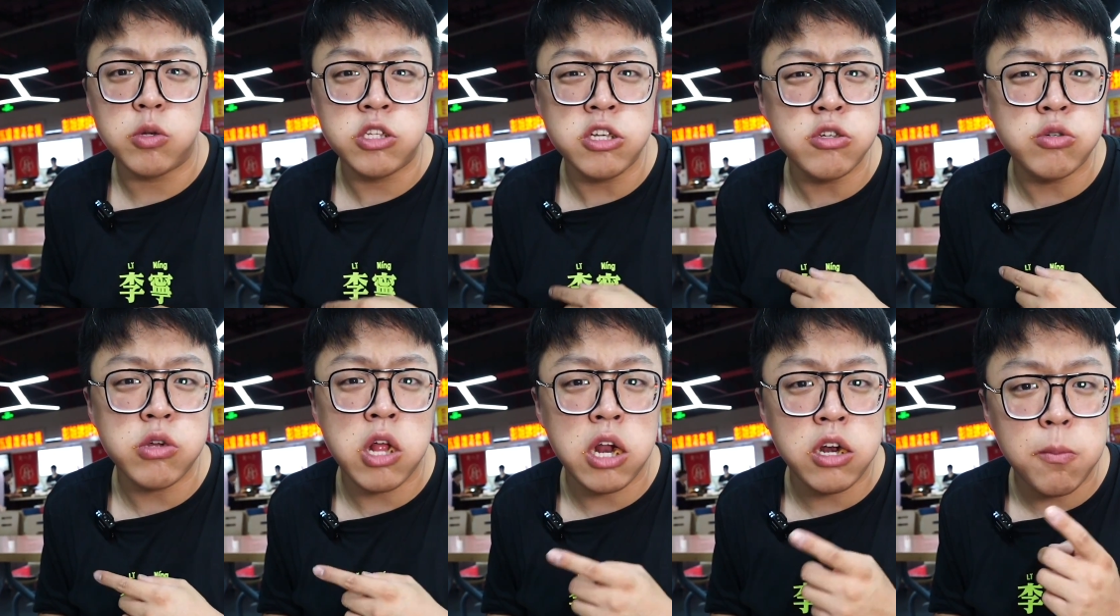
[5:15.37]
我
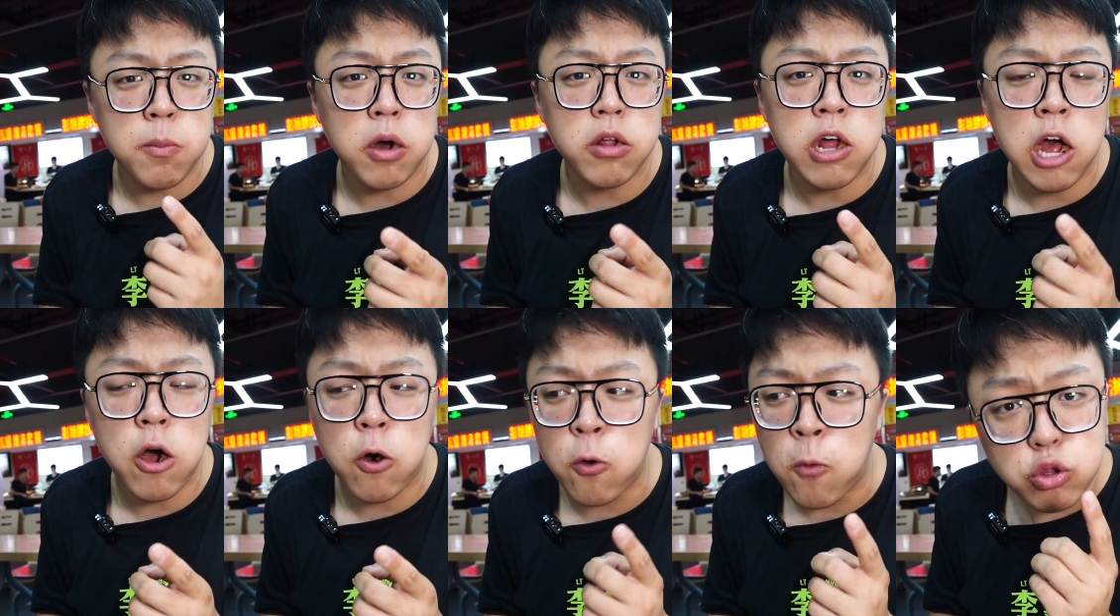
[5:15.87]
听说他那包
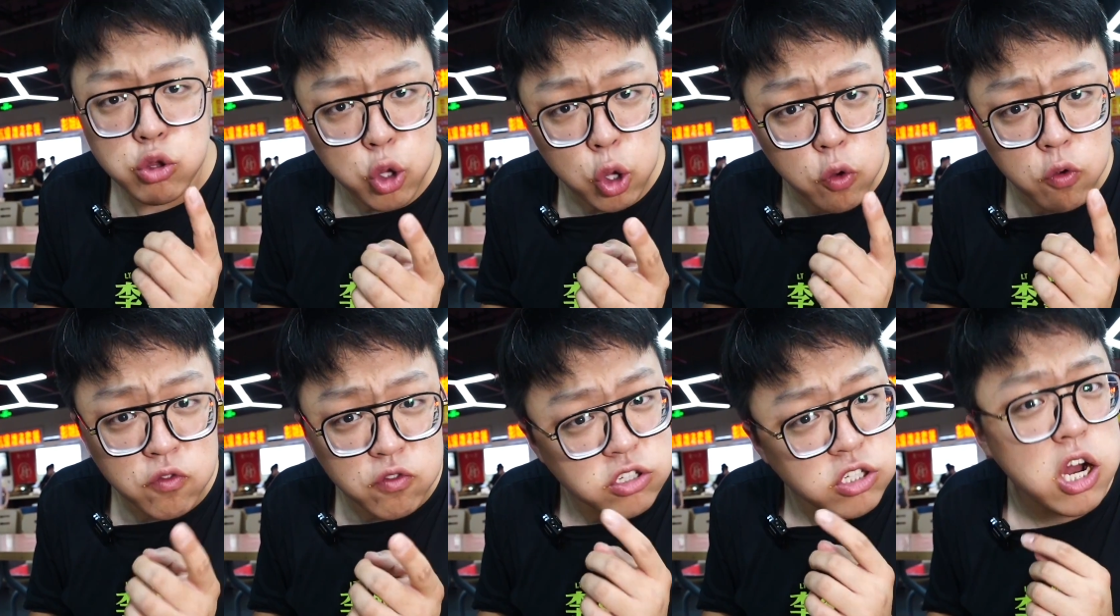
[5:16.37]
子还有
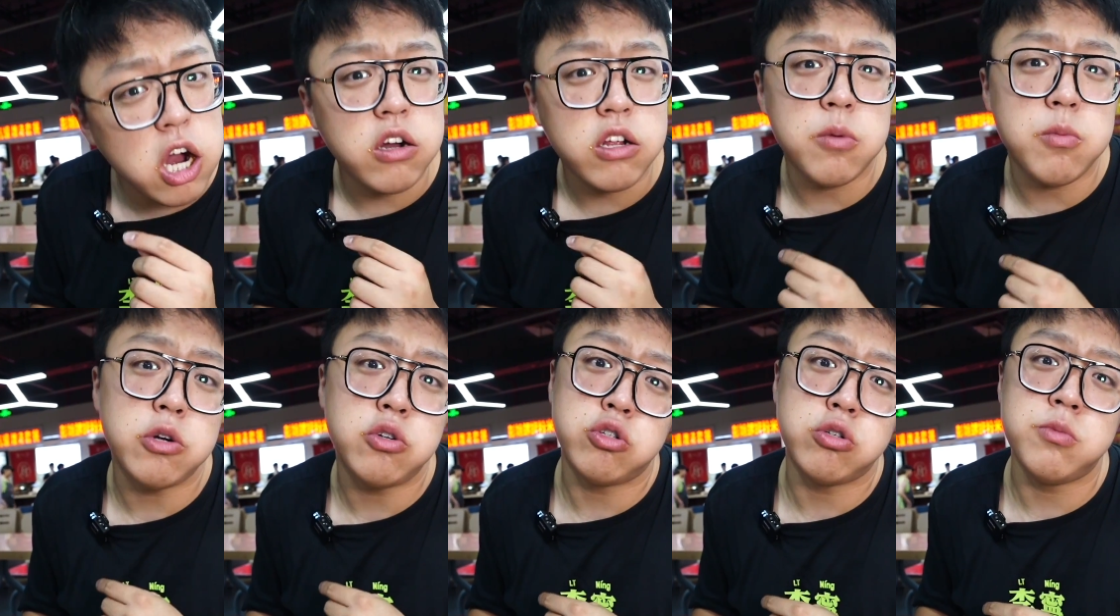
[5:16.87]
豆腐馅儿，
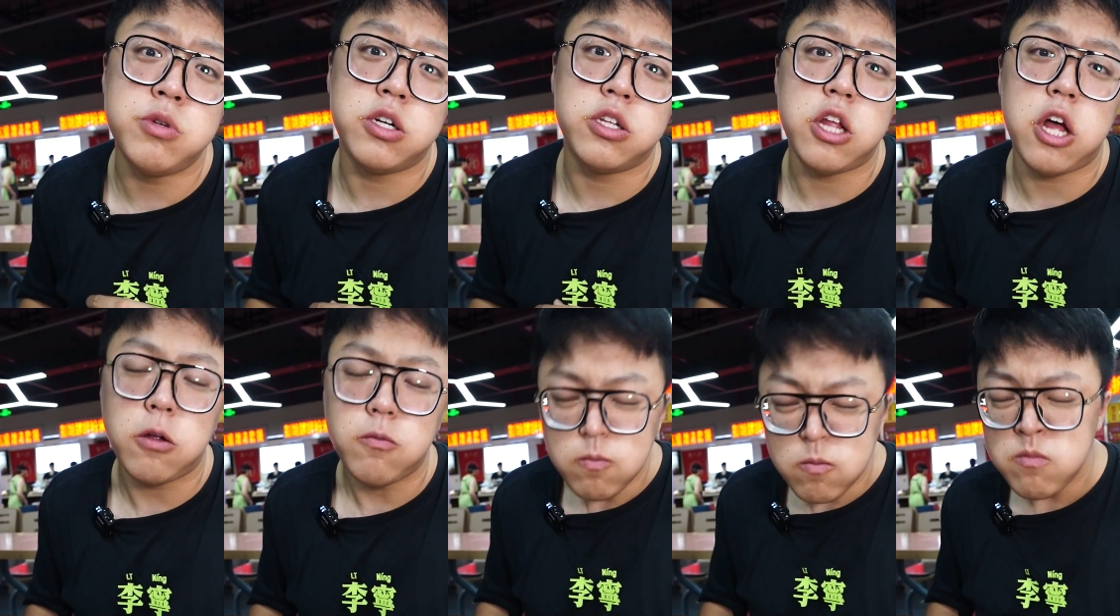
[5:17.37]
特别出名
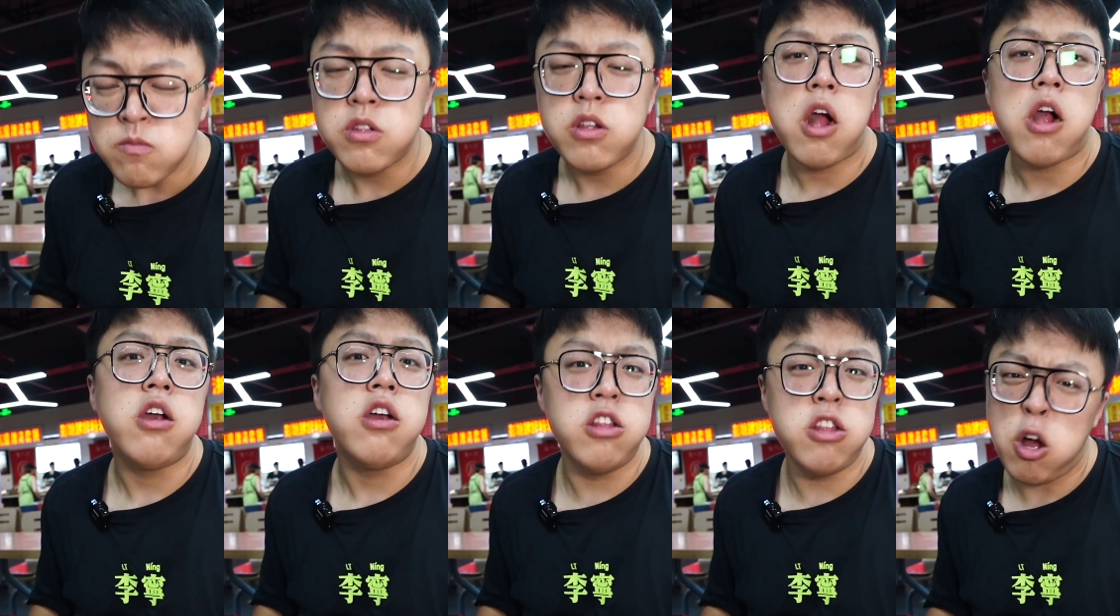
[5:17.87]
的，
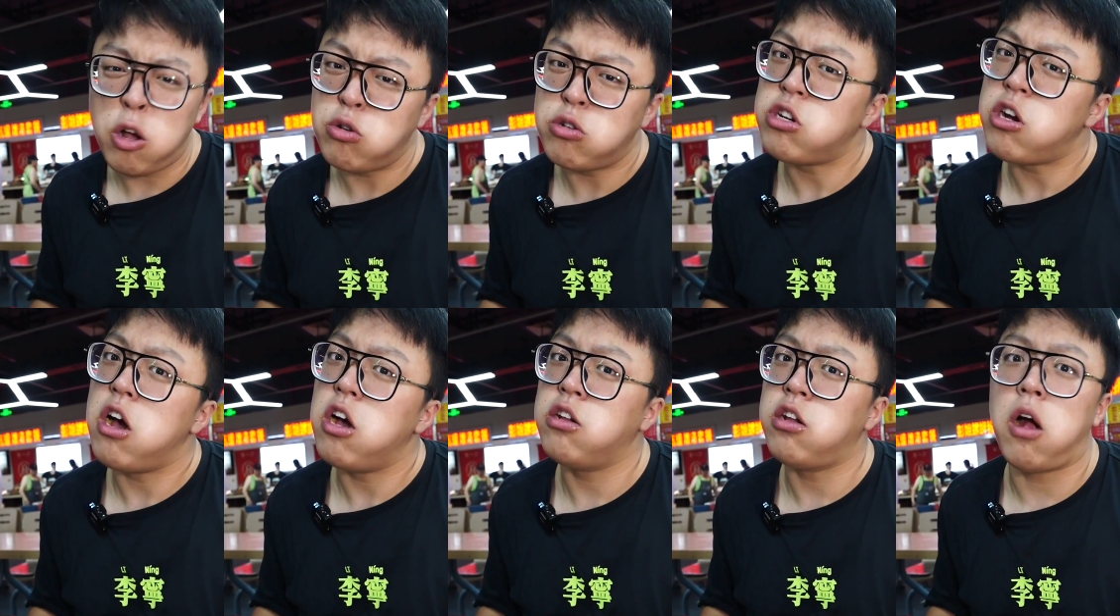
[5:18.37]
一定要去
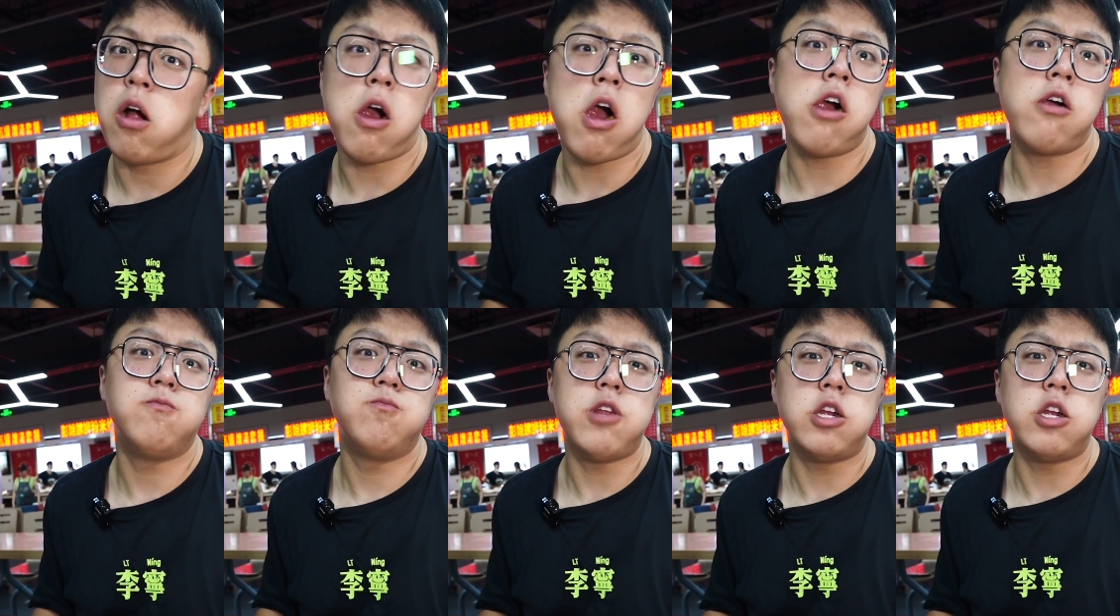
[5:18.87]
尝一尝啊！